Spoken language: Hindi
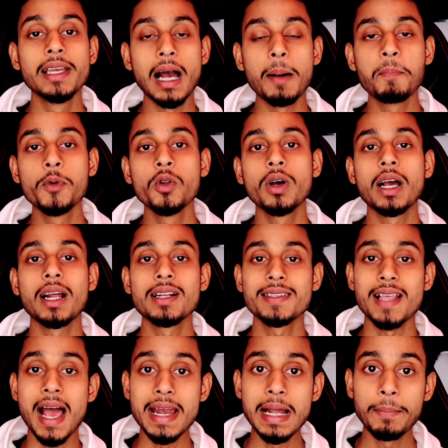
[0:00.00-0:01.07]
कि आप लोग अगर
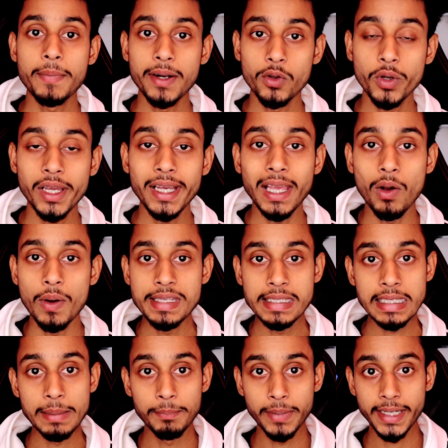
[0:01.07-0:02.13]
साइन अप करोगे के
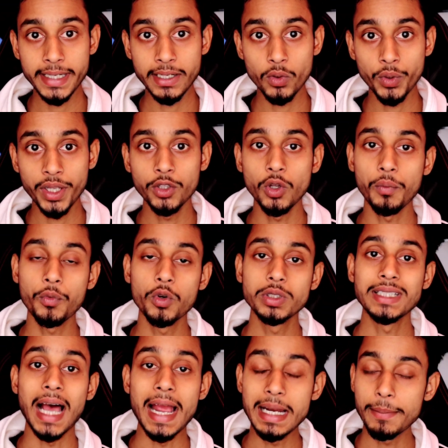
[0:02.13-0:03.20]
वाई कंप्लीट करोगे तो
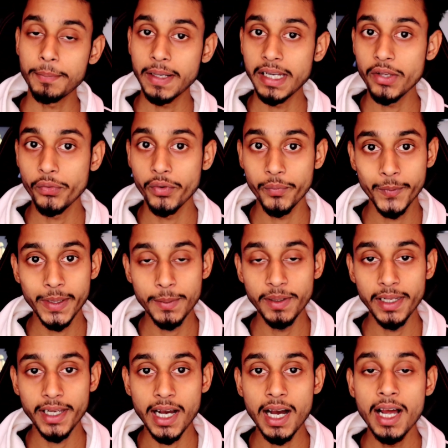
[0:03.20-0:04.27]
आपको साइन अप के लिए फिफ्टी
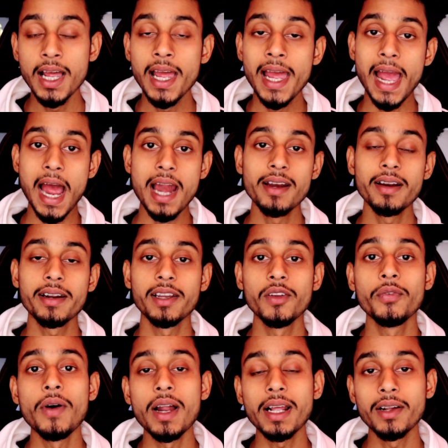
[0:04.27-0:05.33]
मिलेगा एंड
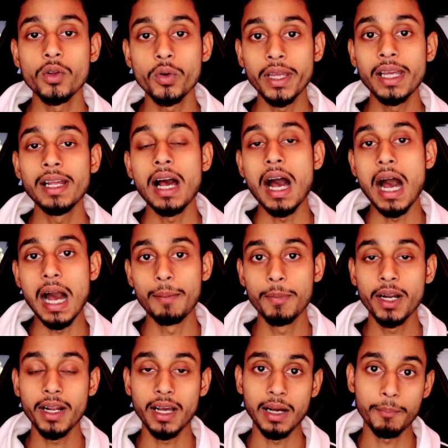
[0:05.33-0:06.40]
रेफर करोगे
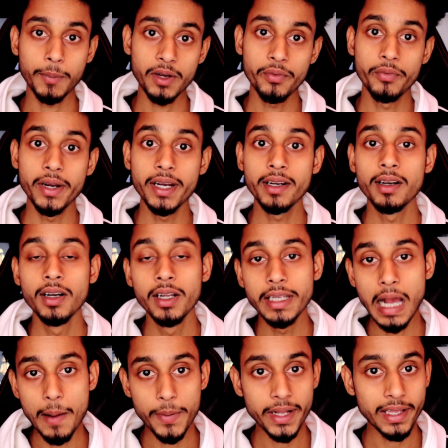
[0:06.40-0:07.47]
अगर आपका फ्रेंड
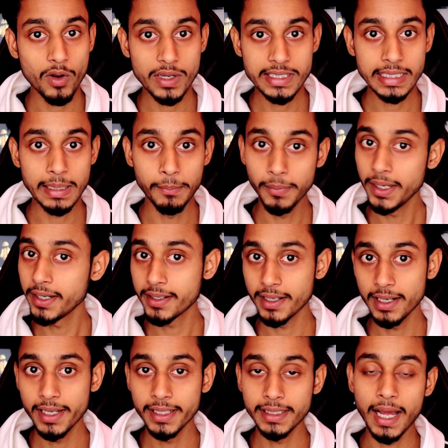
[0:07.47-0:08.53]
यहाँ पर के वाई कंप्लीट
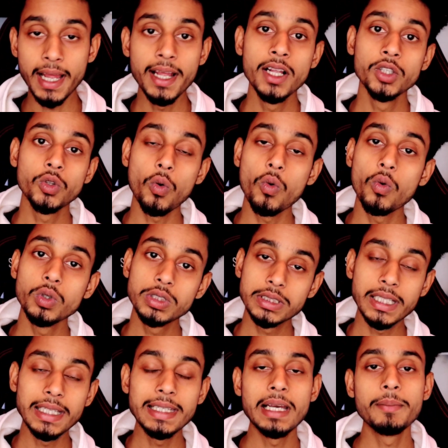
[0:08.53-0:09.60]
कर लेता है तो
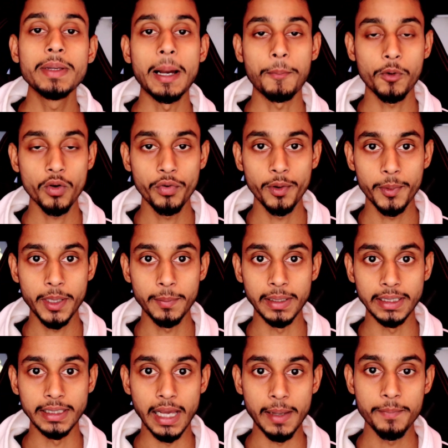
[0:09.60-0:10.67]
उसके लिए भी आपको फिफ्टी
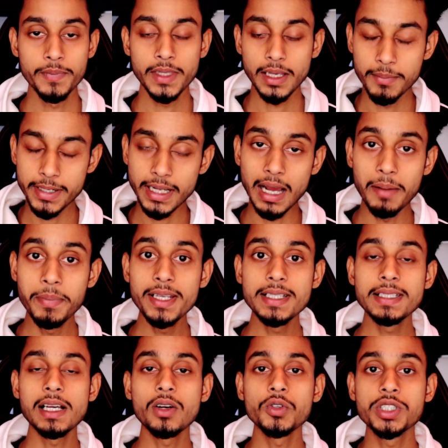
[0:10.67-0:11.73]
मिलता है बट अभी
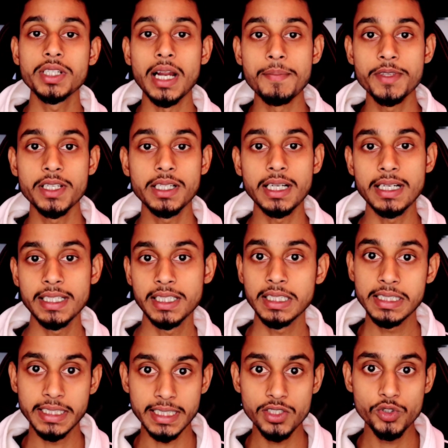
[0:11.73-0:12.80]
इसका कुछ टर्म्स एंड
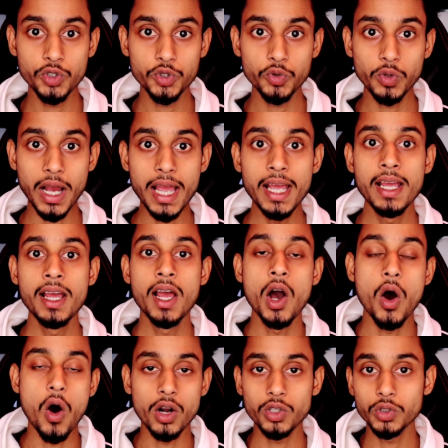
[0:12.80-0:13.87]
कंडीशन चेंज हो चुका है
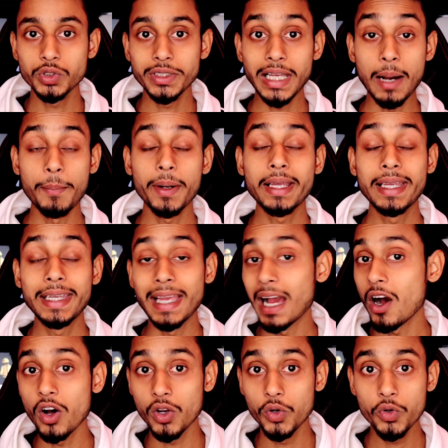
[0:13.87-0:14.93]
और दोस्तों यहाँ पर
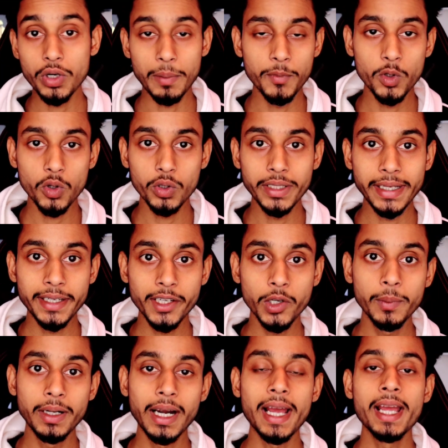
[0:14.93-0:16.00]
क्या लूट हम लोग को देखने
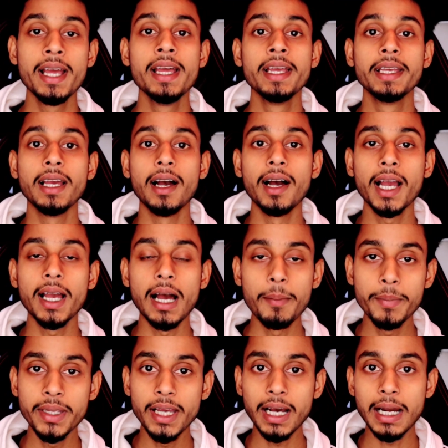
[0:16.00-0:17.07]
को मिल रहा है कि अगर
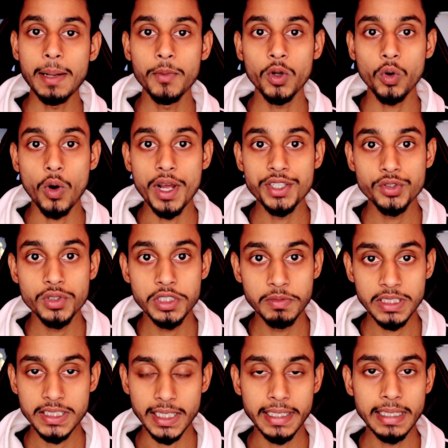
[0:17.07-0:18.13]
अभी अगर आप लोग कॉइन स्विच
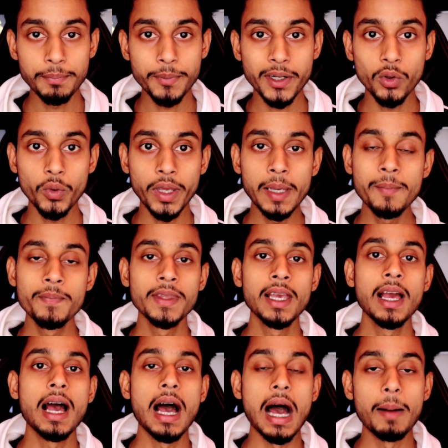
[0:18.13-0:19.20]
में साइन अप करोगे
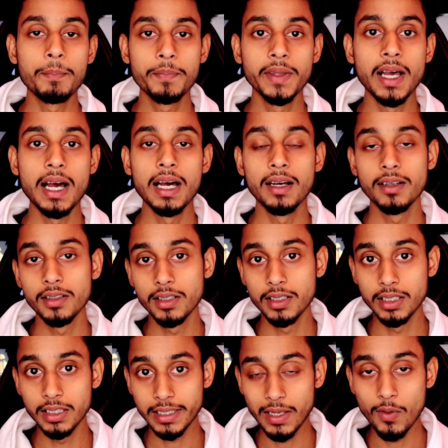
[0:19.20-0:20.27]
अपना
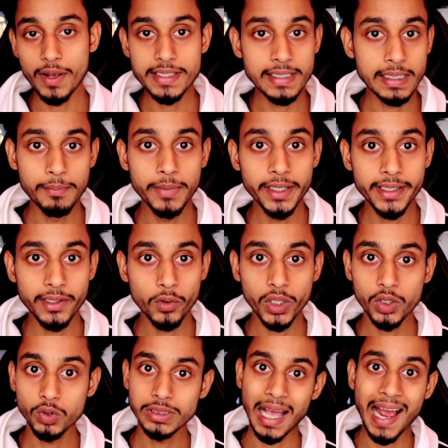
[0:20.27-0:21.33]
के वाई कंप्लीट
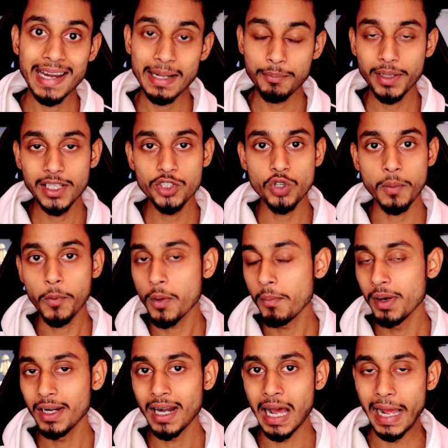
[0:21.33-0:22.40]
करोगे तो साइनअप के लिए जो आपको
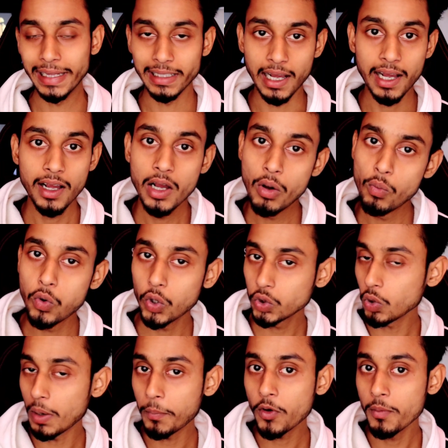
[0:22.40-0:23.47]
मिल रहा था वो
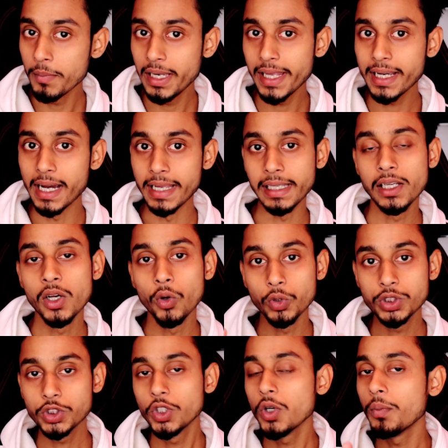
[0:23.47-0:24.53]
तो आपको मिलेगा ही
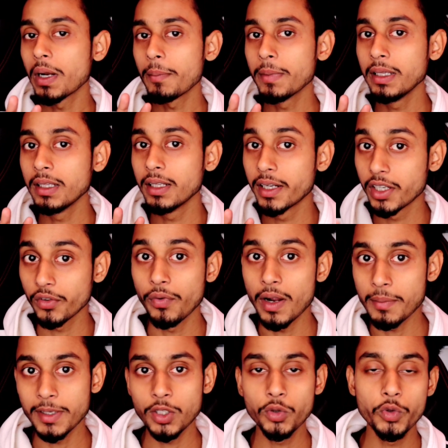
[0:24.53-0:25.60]
उसके ऊपर अभी
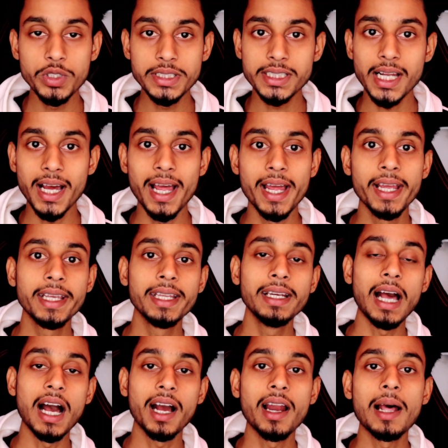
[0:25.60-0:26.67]
रेफर में ट्विस्ट आया है
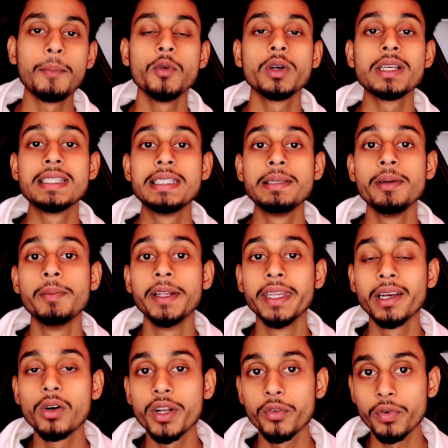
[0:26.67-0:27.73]
कि अगर आप लोग किसी भी
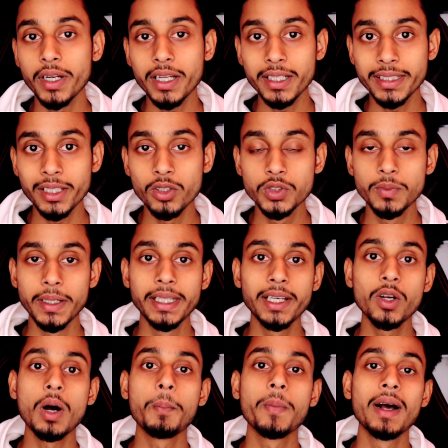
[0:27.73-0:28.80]
बंदे को रेफर करते हो उस
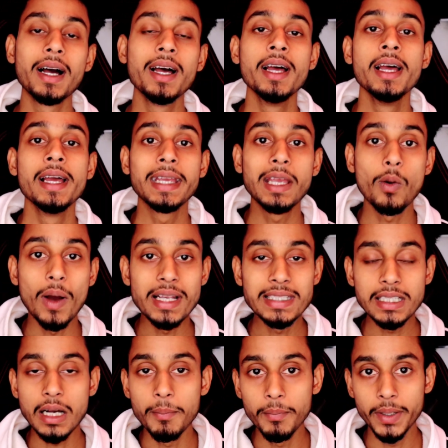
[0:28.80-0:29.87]
बंदे को आपका
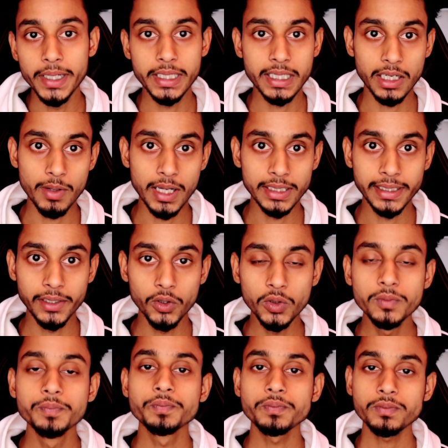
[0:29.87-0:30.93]
के कम्प्लीट करवाते
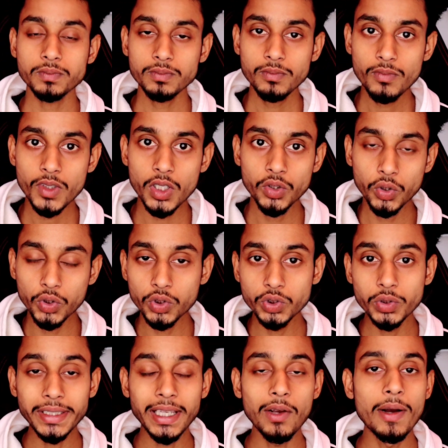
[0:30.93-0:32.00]
हो तो
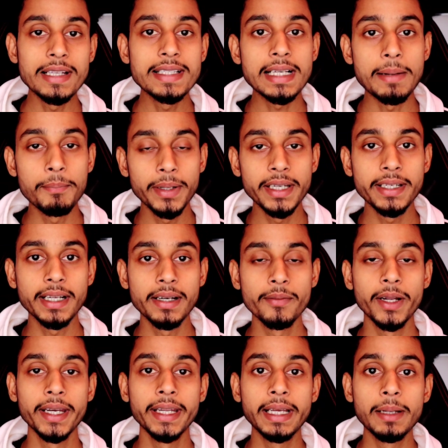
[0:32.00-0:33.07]
दोस्तों के वाई कम्प्लीट
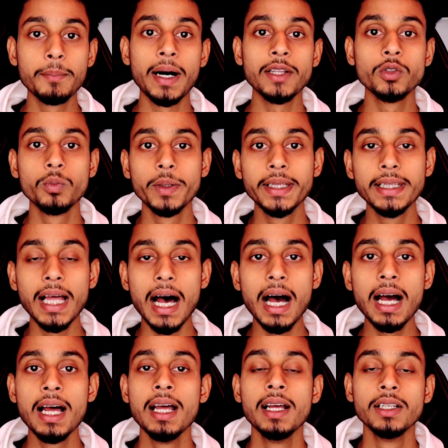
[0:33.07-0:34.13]
करवाने के बाद बंदा
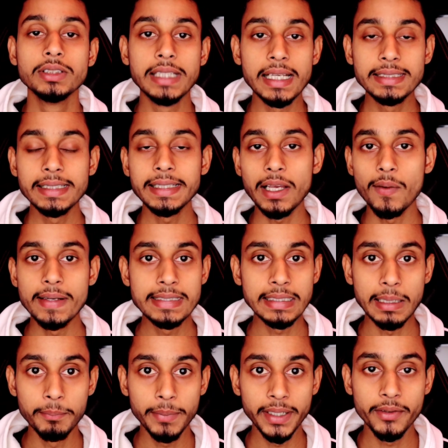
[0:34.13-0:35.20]
जैसे के वाई
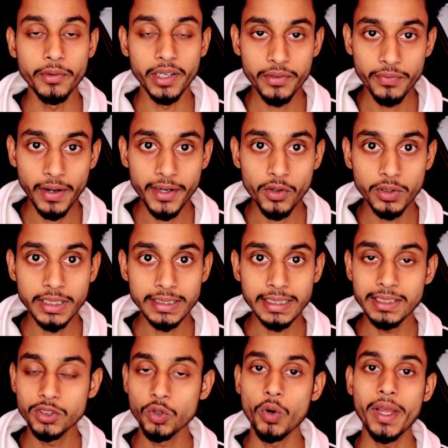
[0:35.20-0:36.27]
कम्प्लीट वेरीफाइड हो
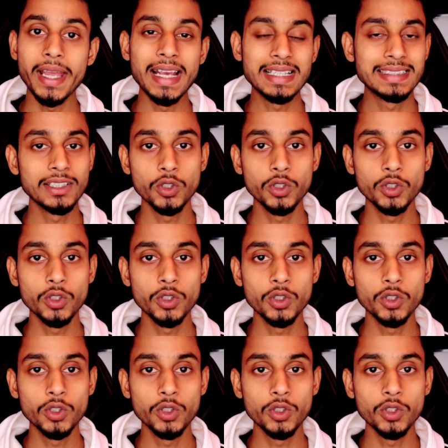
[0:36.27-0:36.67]
जाता है जो एक